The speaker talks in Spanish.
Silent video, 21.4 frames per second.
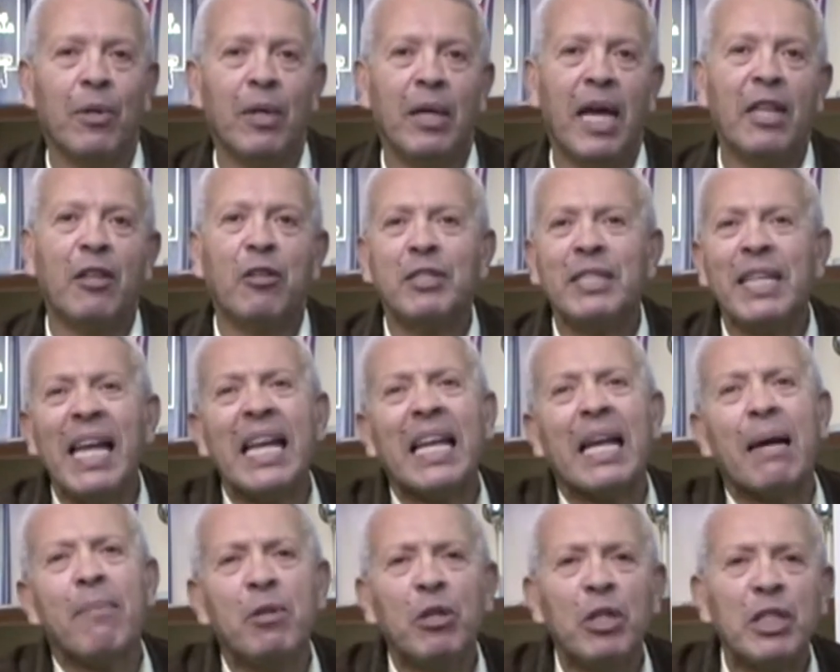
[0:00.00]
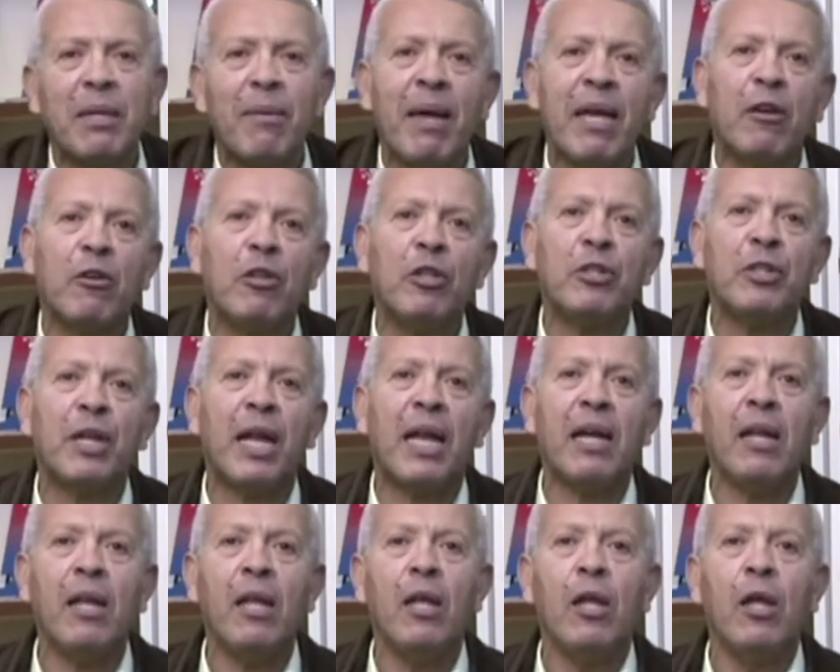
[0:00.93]
Entonces en el camino se va a
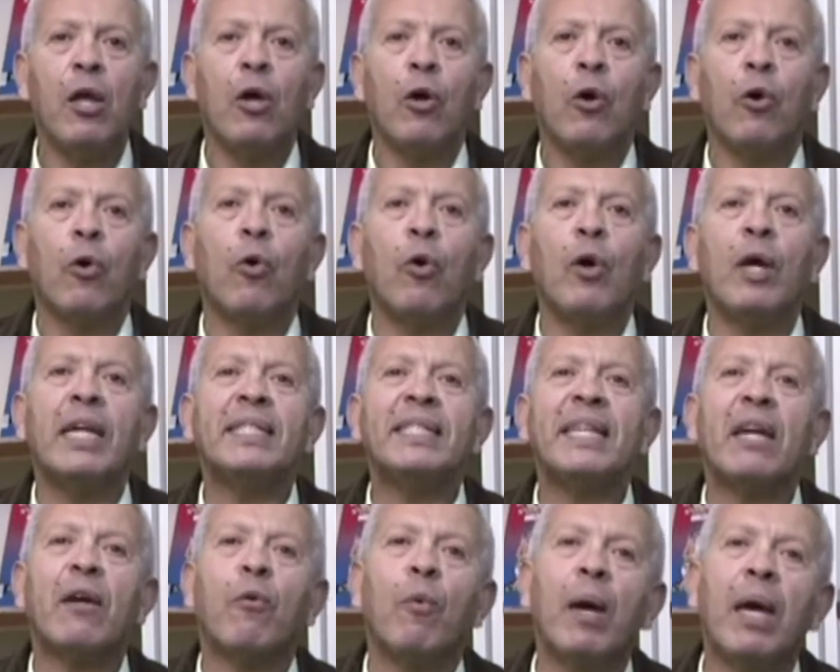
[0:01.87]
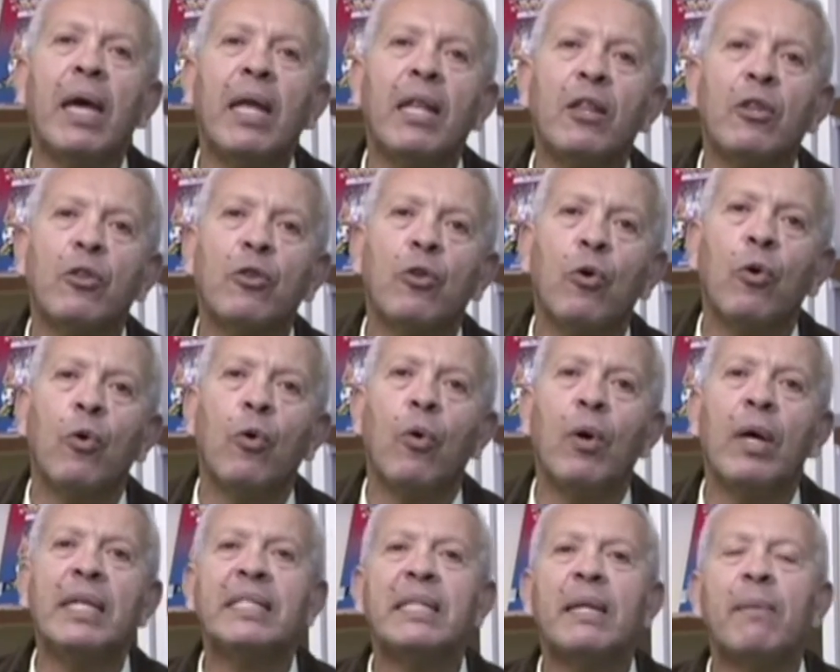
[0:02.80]
encontrar con ese cuento,
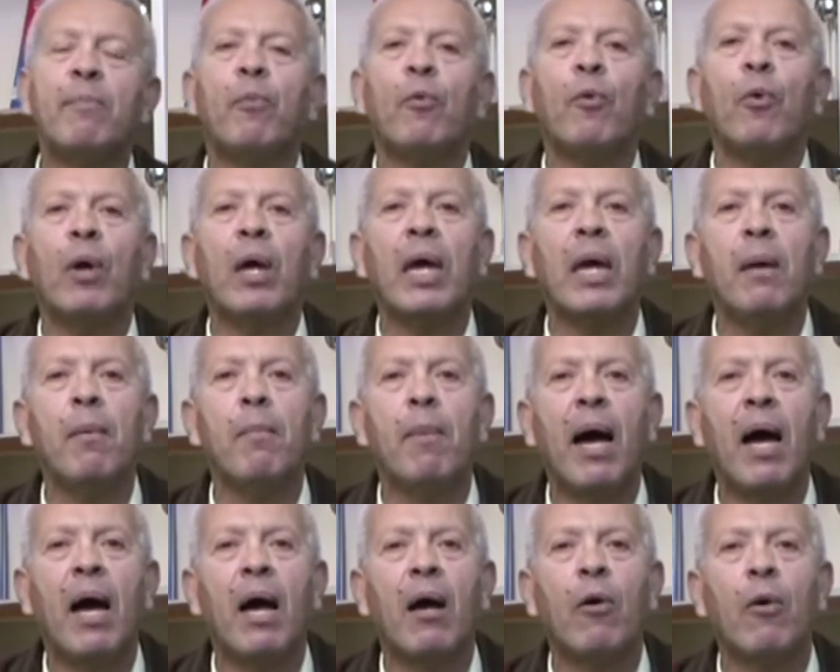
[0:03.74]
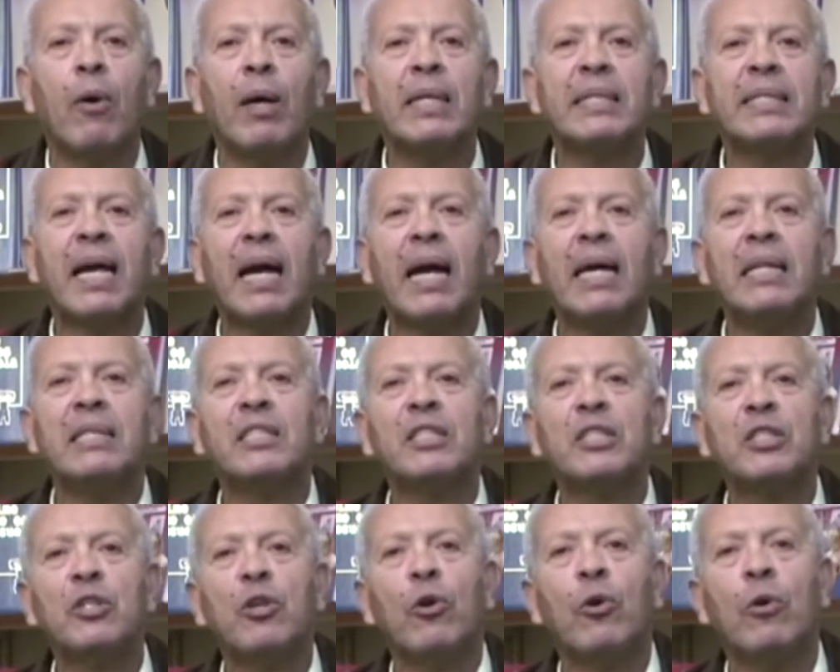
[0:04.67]
con ese poema, con esa
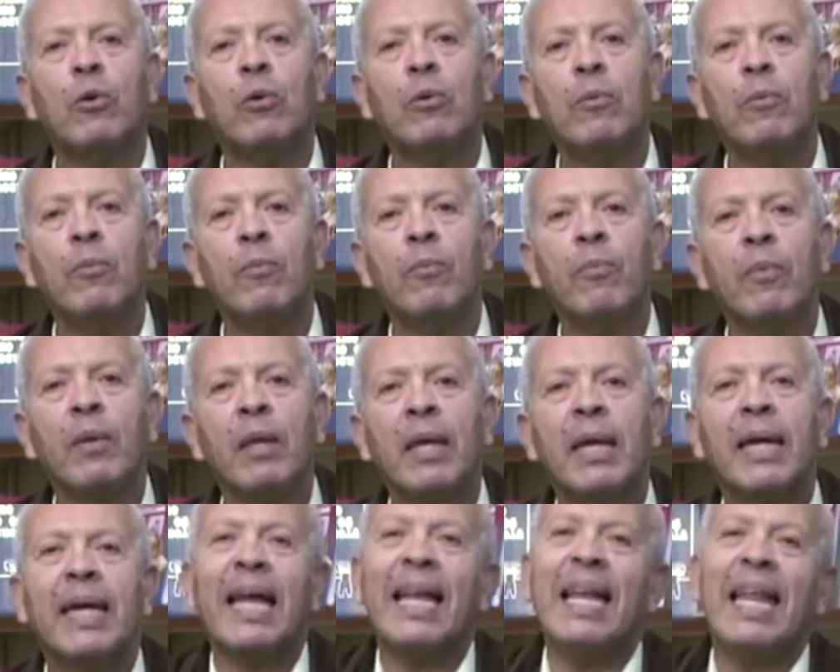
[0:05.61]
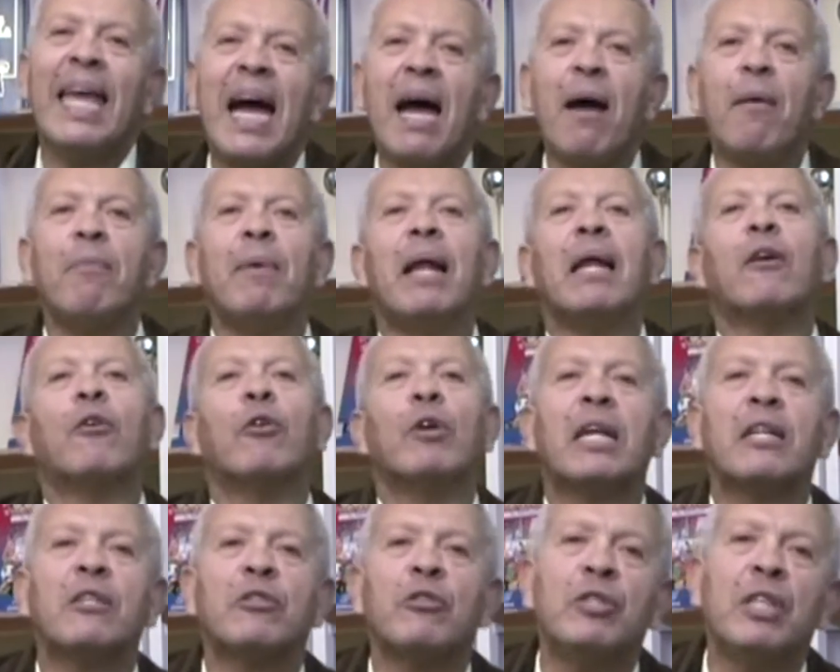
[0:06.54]
canción que le habla al
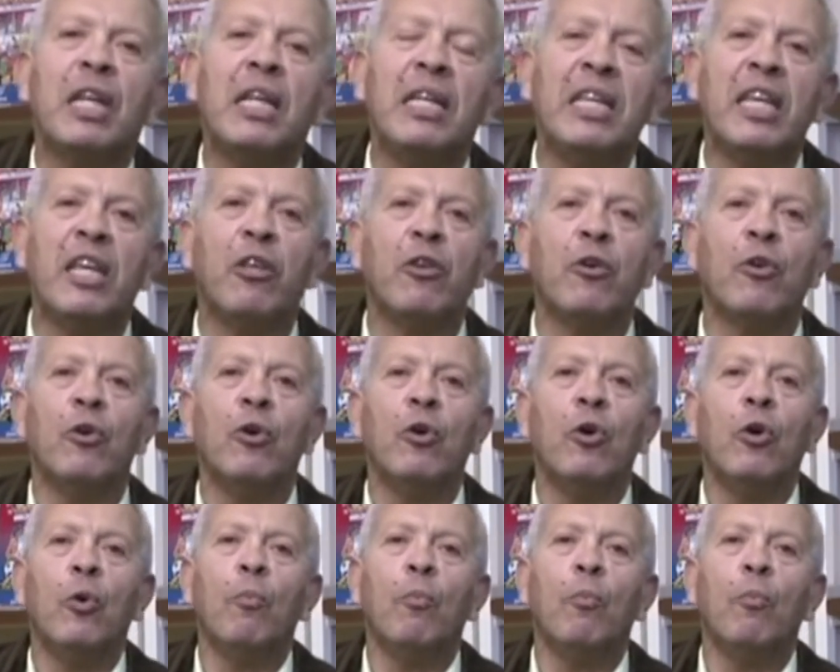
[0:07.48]
corazón del niño.